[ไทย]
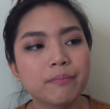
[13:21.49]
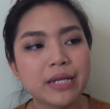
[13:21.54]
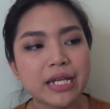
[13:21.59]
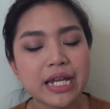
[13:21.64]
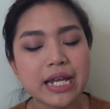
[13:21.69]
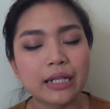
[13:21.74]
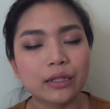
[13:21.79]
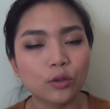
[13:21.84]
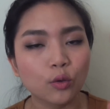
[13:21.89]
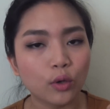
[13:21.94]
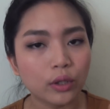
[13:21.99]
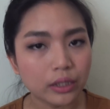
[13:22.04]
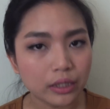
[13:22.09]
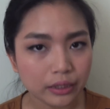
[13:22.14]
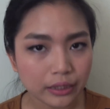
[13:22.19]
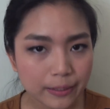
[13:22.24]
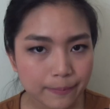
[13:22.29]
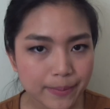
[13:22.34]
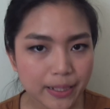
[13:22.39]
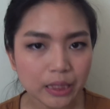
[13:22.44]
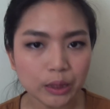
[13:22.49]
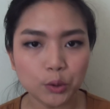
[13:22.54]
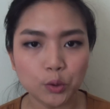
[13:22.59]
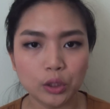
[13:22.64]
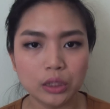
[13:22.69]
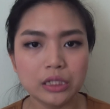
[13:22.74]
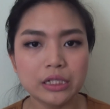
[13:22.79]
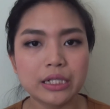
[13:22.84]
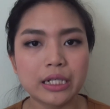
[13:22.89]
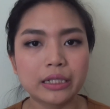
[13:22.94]
มีอีกตัวหนึ่งที่เป็น
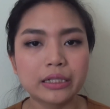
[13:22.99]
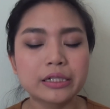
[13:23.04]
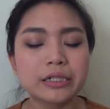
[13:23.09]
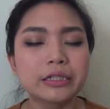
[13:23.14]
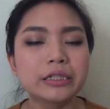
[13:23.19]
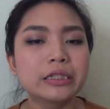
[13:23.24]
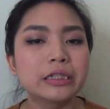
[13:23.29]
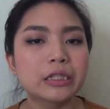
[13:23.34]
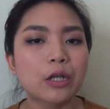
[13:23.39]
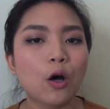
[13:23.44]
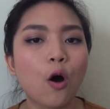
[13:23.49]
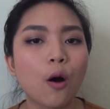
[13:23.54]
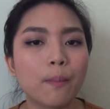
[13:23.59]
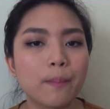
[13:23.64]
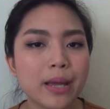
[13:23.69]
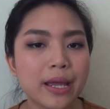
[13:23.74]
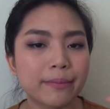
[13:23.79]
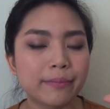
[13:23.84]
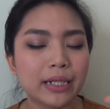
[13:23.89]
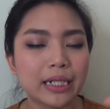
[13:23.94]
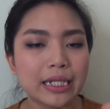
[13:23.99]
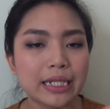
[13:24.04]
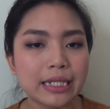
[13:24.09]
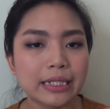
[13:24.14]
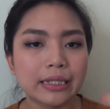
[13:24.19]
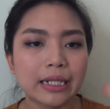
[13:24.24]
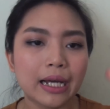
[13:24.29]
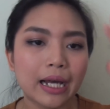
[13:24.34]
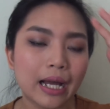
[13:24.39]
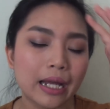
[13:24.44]
ตัวเลือกคือของเบเบลี
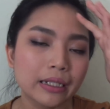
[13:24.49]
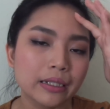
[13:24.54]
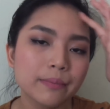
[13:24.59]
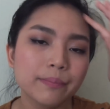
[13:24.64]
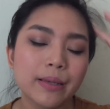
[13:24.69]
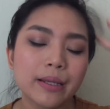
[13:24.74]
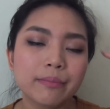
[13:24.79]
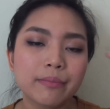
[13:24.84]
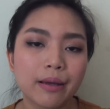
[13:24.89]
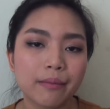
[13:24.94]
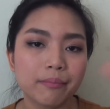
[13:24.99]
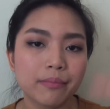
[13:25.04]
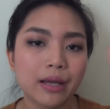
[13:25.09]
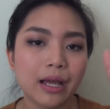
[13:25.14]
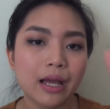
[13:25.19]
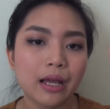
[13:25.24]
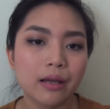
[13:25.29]
นะคะ ที่เป็นแบบ